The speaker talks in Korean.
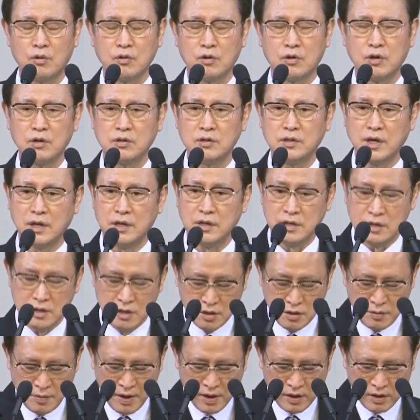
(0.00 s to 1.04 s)
그런데
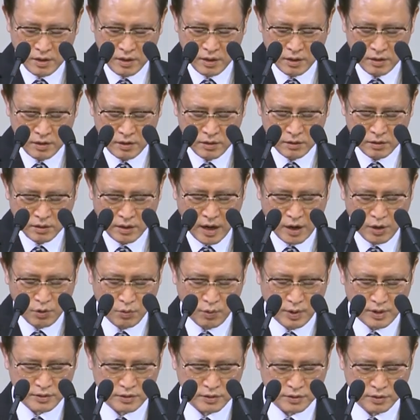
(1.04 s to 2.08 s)
200개를 갖고
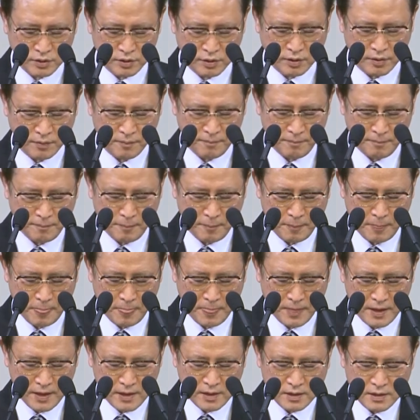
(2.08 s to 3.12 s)
왔어요.
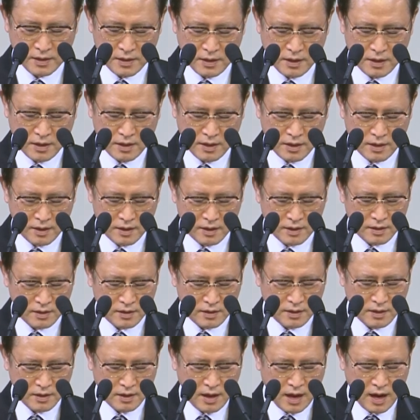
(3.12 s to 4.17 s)
예.
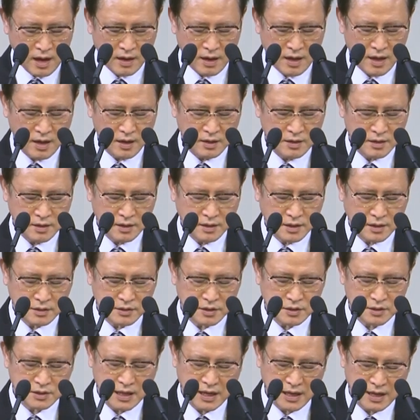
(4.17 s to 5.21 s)

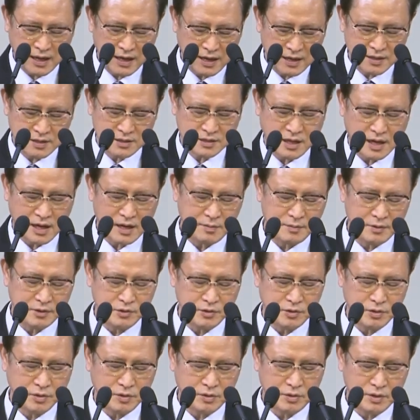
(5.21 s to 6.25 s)
하나님께서 사랑하는
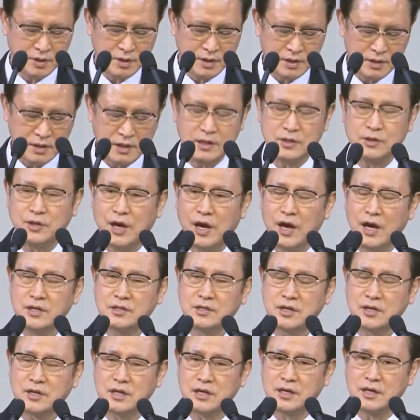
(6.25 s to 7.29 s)
사람은요. 이
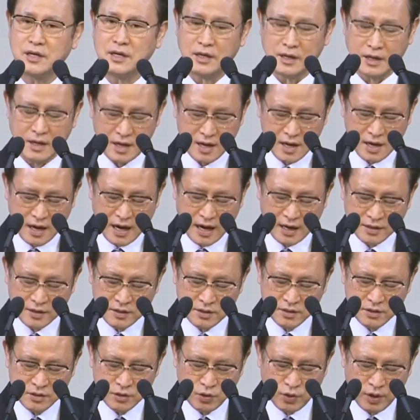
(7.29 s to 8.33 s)
대적이
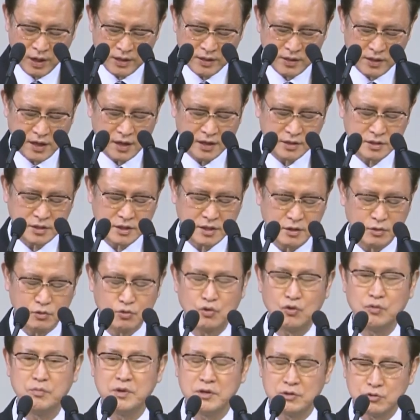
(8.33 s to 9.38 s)
간교한 계책을
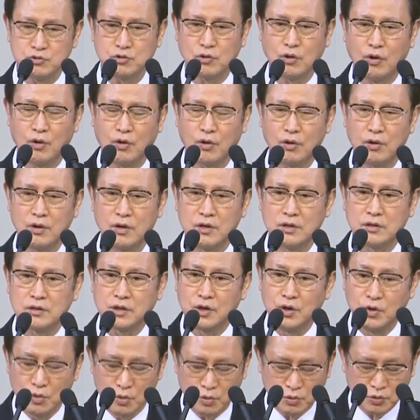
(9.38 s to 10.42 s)
꾸밀수록
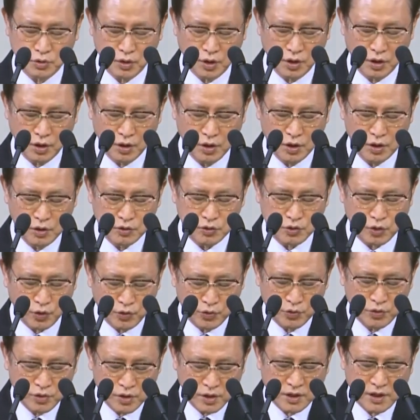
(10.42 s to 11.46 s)
더욱더
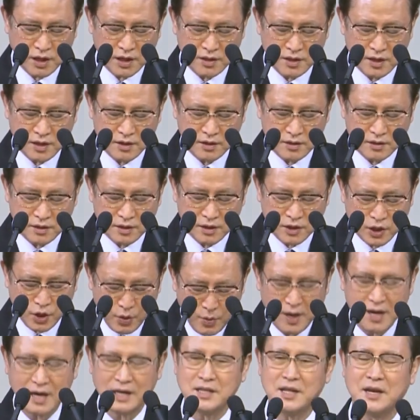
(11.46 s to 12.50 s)
존귀케 되는
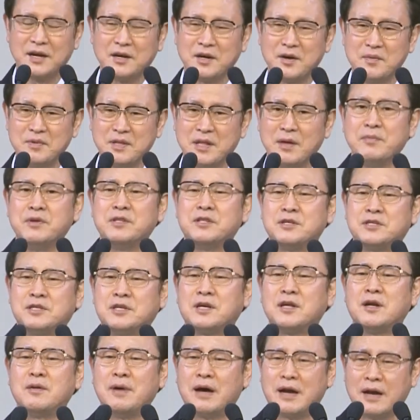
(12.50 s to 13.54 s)
기회가 되는 겁니다.
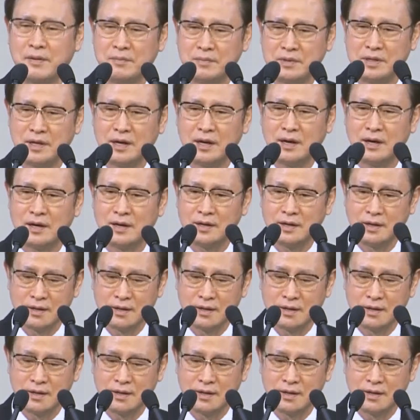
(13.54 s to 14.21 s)
믿으시기를 바랍니다.